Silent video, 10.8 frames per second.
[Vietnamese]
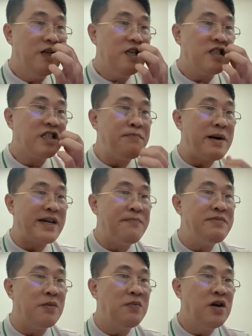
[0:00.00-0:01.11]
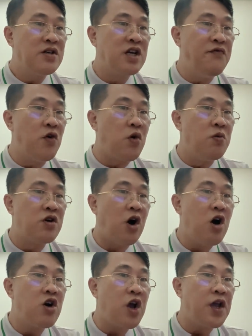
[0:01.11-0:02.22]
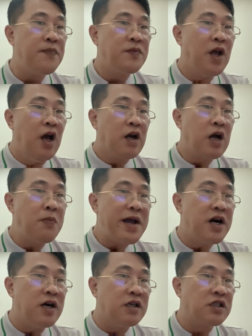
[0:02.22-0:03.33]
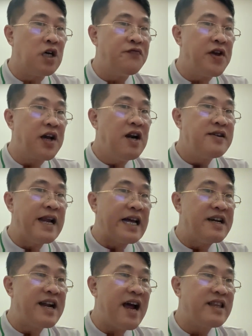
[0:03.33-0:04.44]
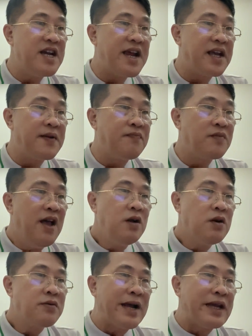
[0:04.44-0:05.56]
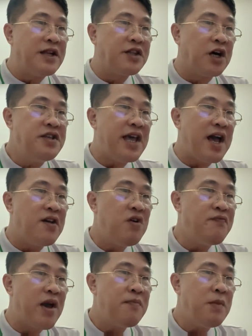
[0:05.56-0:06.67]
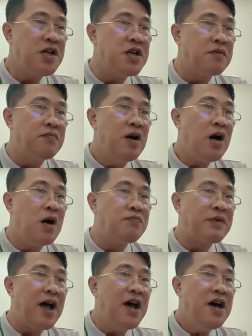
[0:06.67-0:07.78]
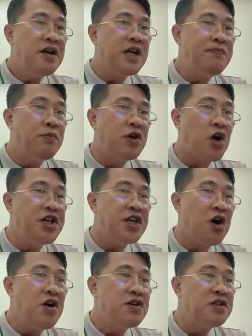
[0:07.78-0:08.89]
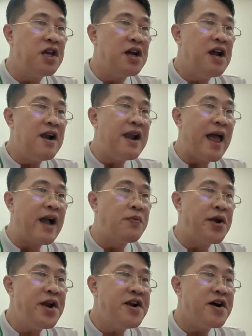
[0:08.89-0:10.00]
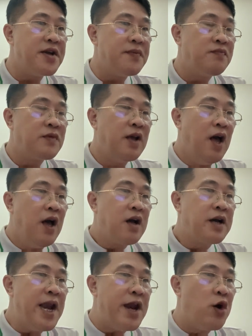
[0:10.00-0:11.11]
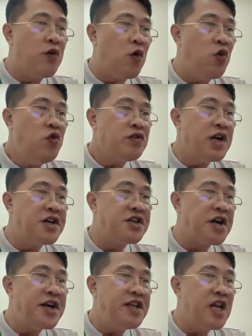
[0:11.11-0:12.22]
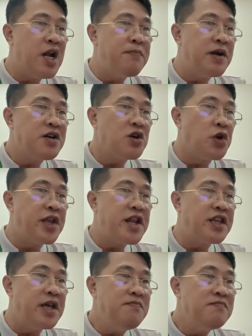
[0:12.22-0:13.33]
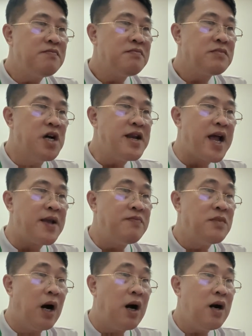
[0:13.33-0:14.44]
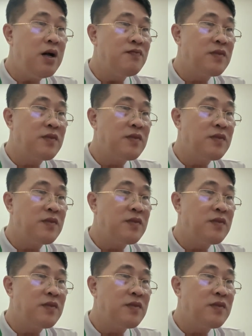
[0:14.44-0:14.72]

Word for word: Sắc mặt đám đông trông vô cùng khó coi. Không ai ngờ sự việc lại thành ra thế này. Đã thành thở dài với vẻ bất lực, ông ta rất muốn nói gì đó nhưng lại không nói nên đời. Khi lệnh hồ vũ định rời đi thì Lâm Minh đột nhiên lên tiếng, đứng lại, hờ.